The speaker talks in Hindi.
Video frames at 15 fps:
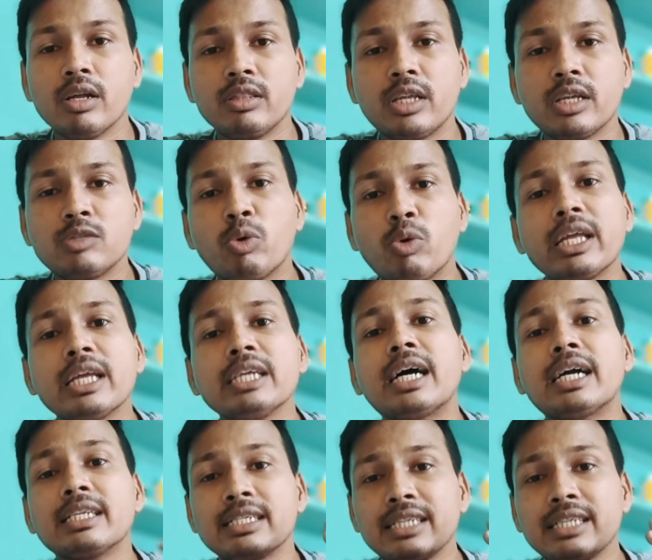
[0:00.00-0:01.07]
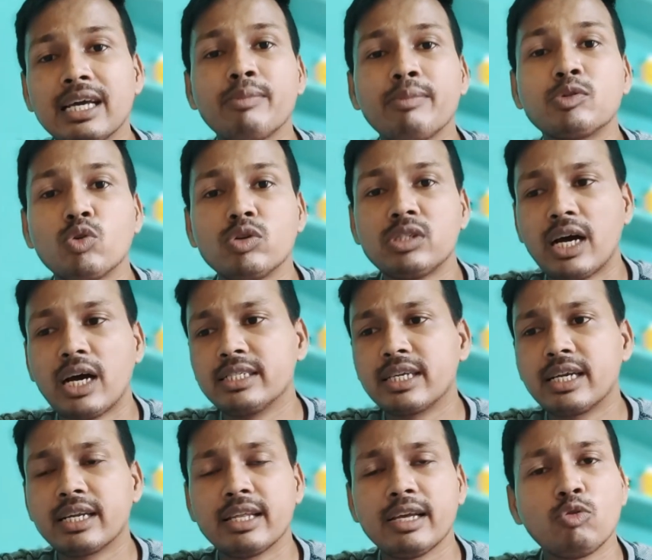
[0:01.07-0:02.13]
दस वॉट के चार्जर से अगर आप इसको चार्ज
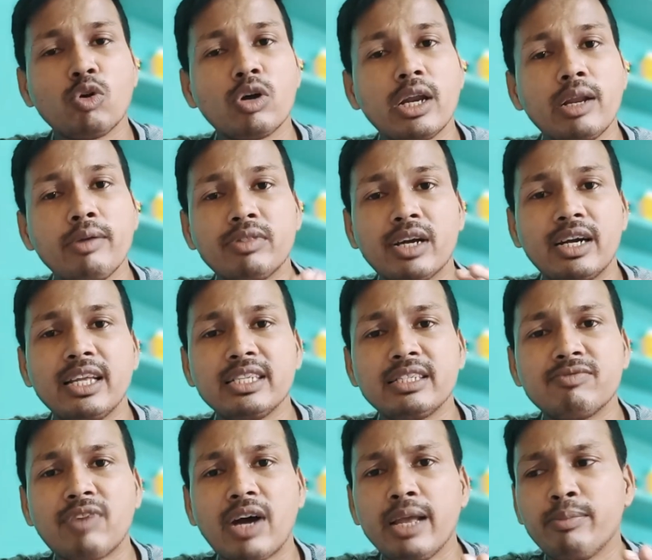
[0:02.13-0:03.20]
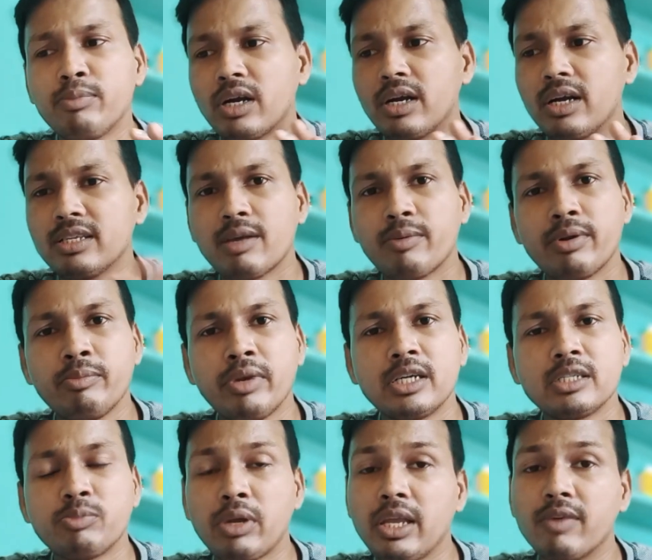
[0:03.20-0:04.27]
करते हैं तो करीब थर्टी फाइव थर्टी सेवन
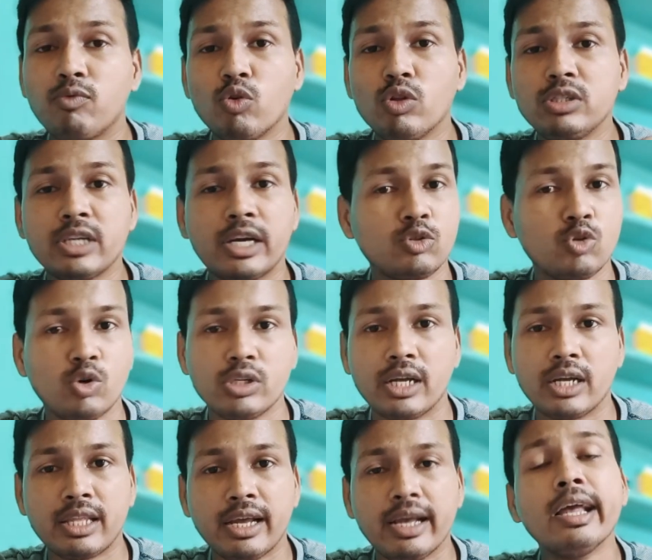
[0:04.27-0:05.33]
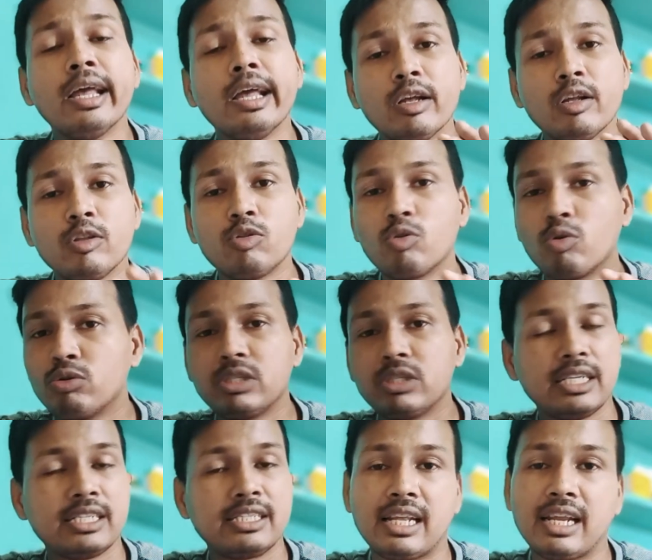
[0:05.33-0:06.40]
मिनट्स में ये फुल चार्ज हो जाता है तो कुछ
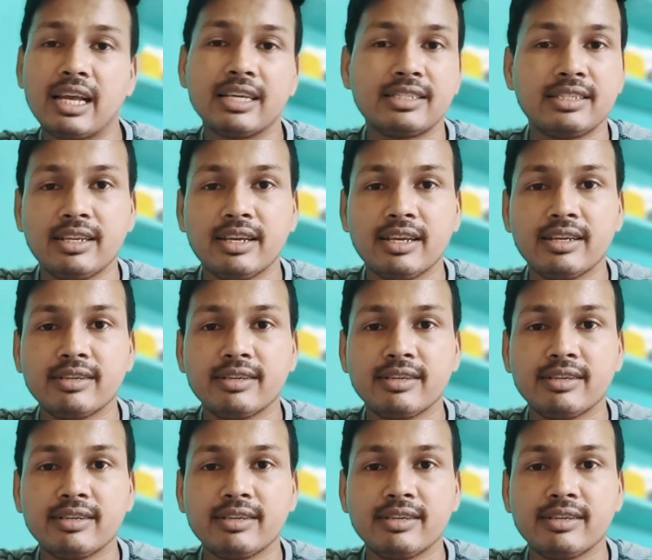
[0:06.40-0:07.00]
इस तरह का सीन है